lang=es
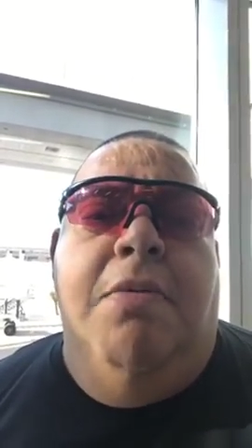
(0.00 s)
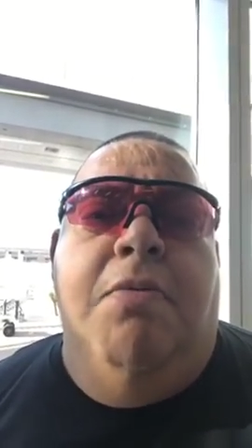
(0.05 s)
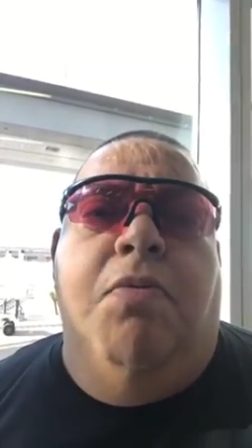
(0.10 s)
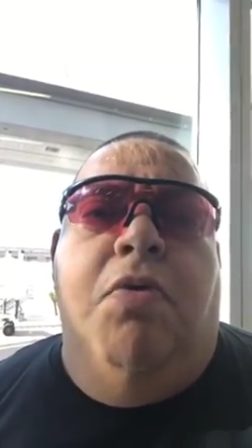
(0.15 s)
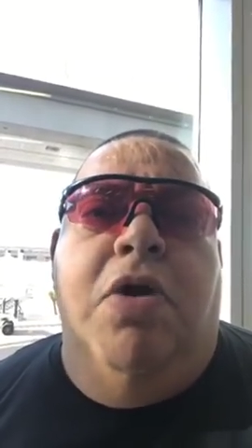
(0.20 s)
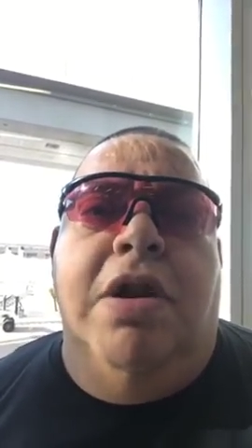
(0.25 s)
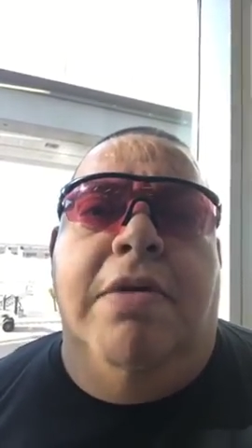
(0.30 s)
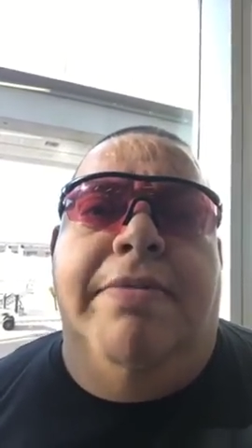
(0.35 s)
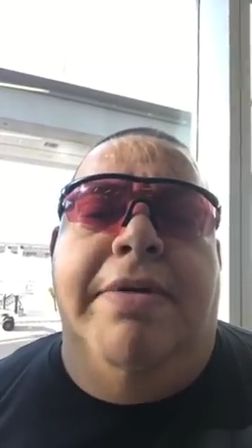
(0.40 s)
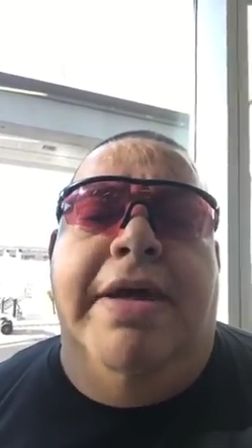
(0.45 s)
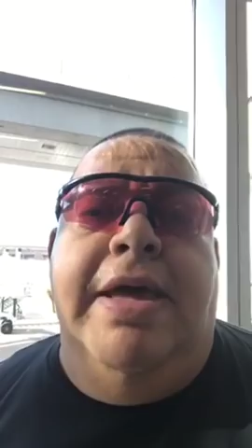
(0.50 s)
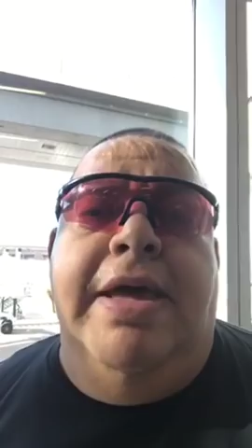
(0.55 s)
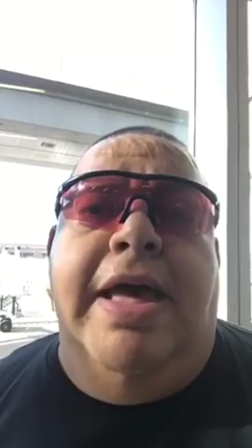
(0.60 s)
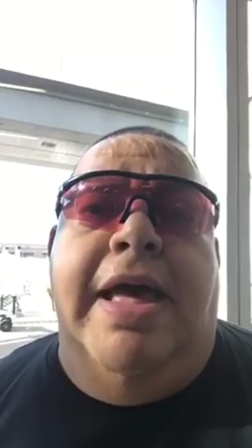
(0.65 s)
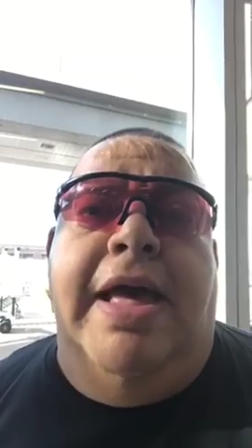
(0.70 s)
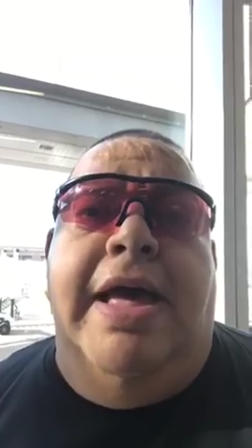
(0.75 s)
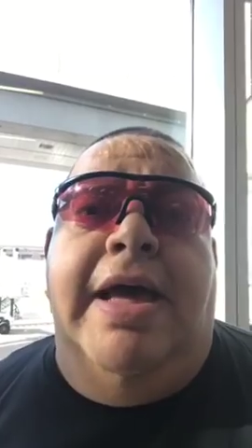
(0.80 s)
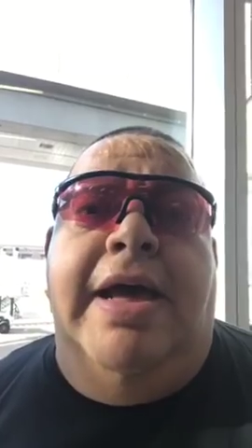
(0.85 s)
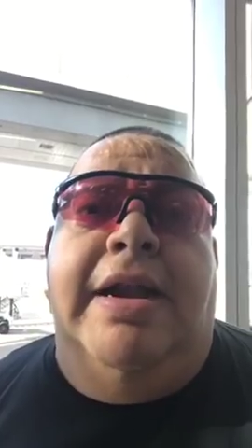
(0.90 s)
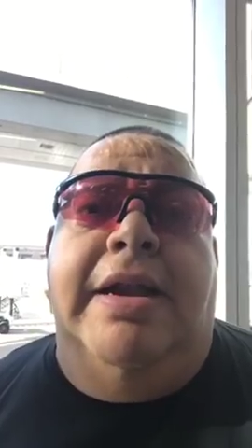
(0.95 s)
vuelve
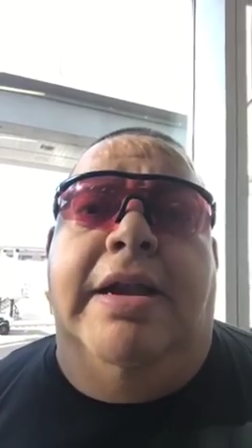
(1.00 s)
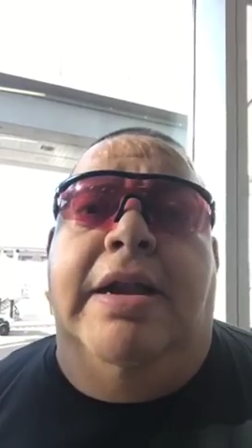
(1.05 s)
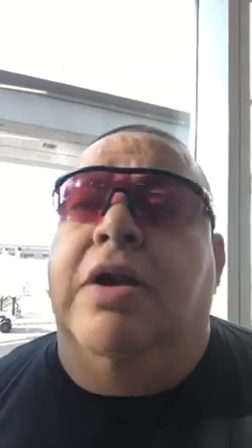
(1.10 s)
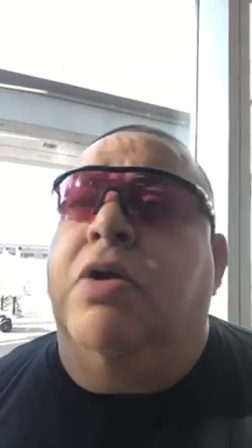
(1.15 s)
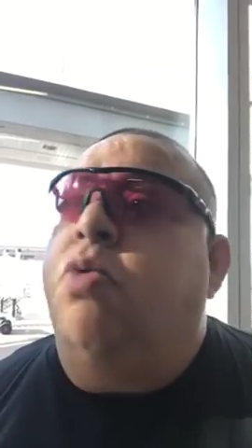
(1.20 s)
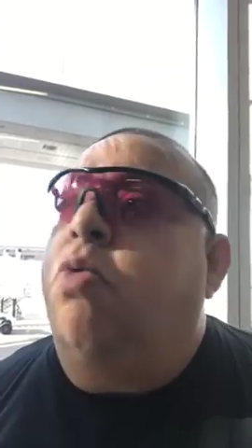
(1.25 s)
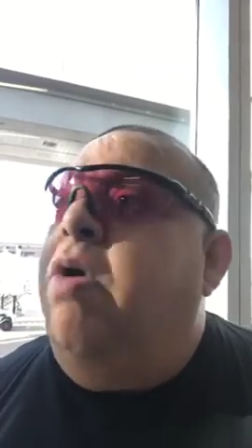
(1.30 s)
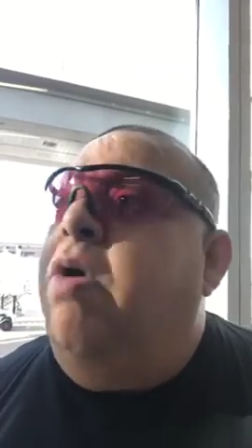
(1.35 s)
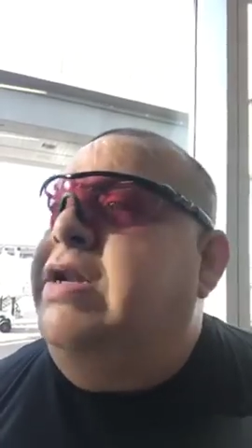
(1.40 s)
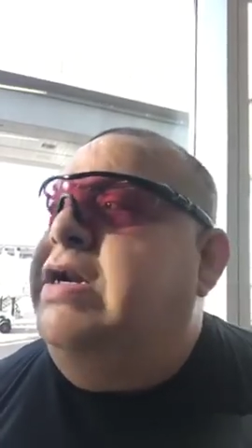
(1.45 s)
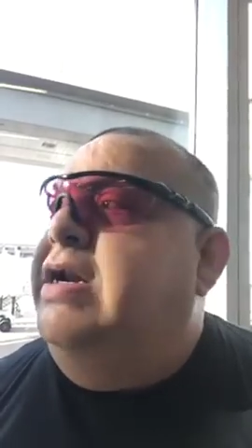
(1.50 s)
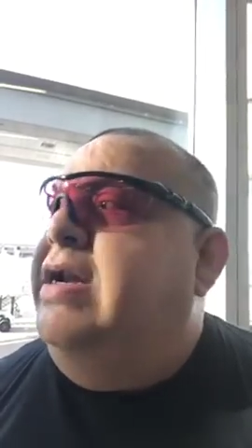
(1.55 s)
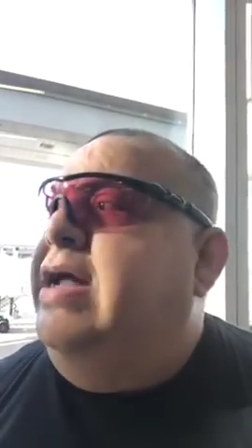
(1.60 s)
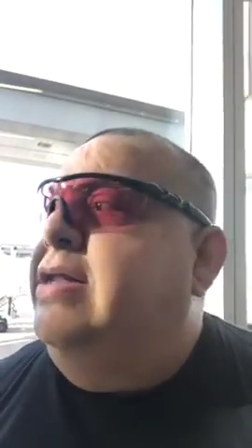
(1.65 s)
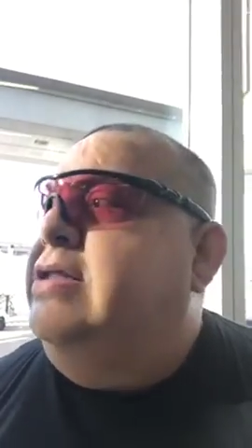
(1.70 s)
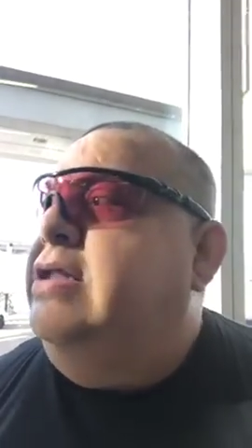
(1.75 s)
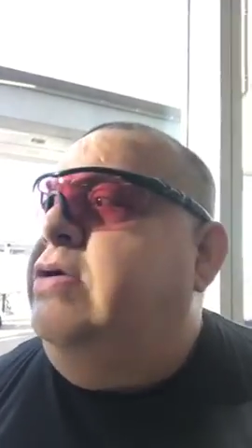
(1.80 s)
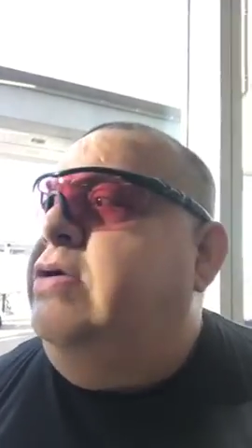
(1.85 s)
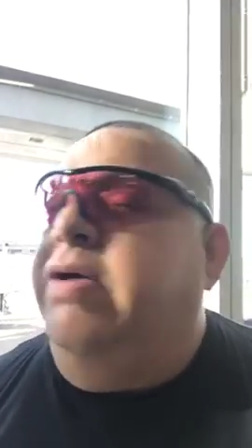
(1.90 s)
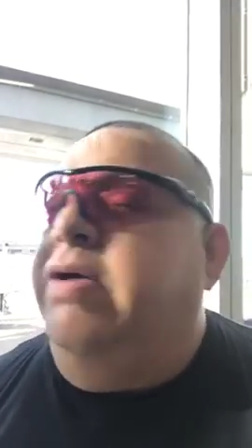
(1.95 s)
al
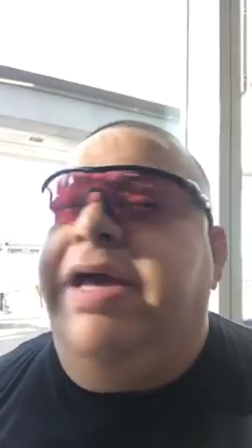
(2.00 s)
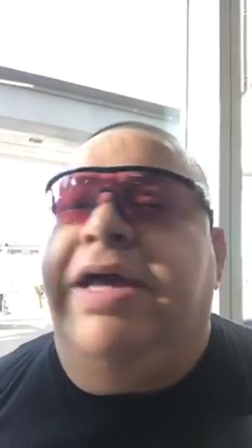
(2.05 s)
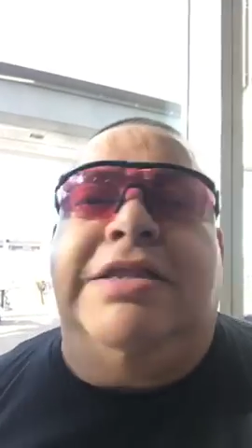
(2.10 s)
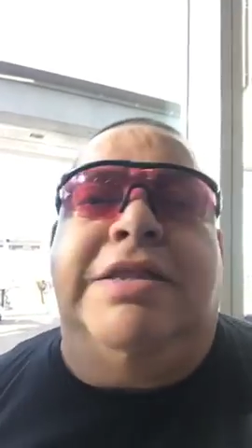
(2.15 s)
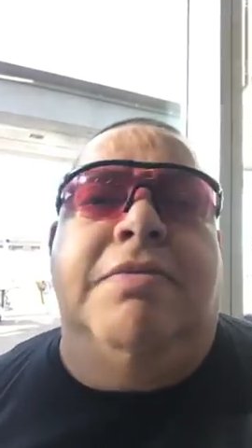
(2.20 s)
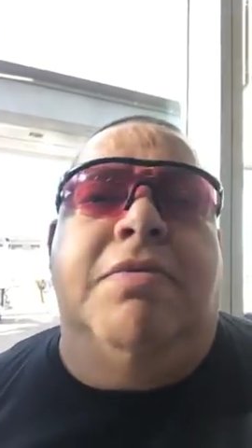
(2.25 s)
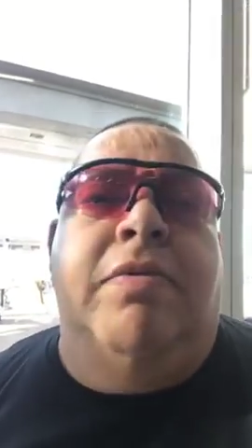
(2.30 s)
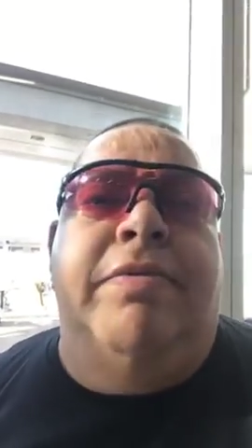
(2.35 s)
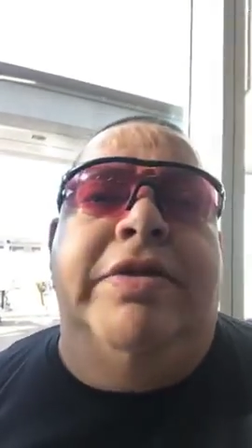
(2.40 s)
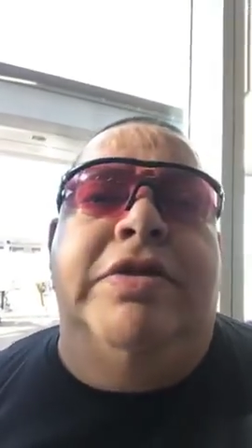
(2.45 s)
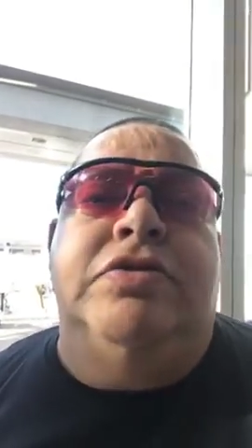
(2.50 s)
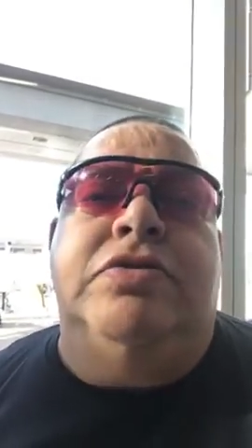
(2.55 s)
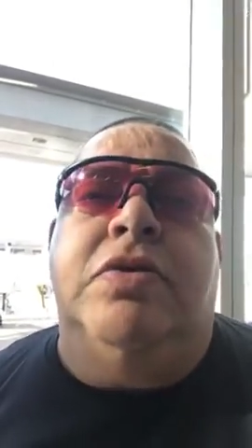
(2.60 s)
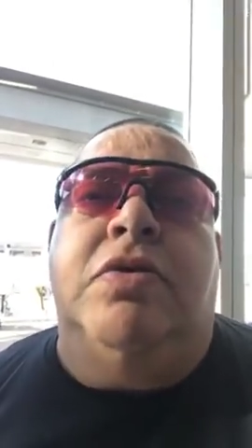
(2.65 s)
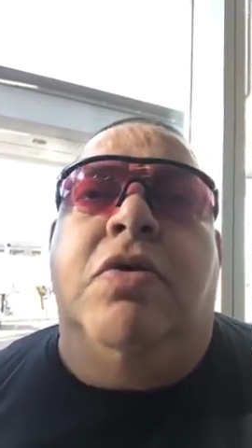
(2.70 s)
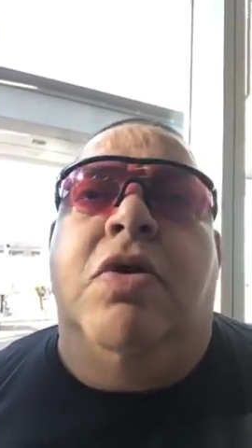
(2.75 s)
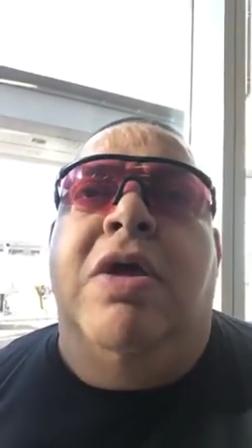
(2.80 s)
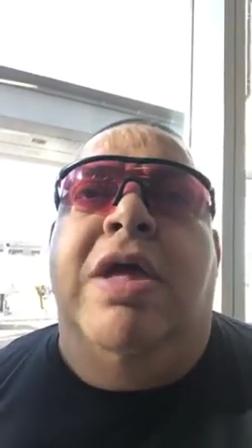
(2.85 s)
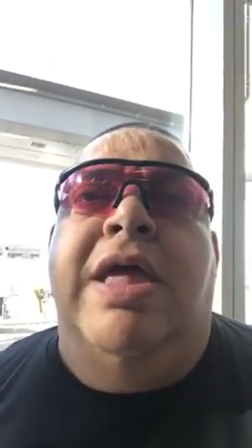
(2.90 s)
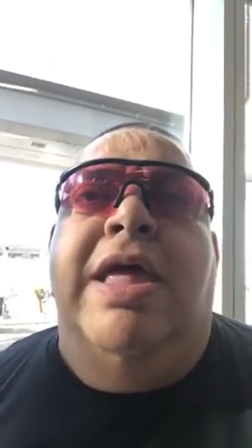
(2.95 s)
cuadrilátero en este momento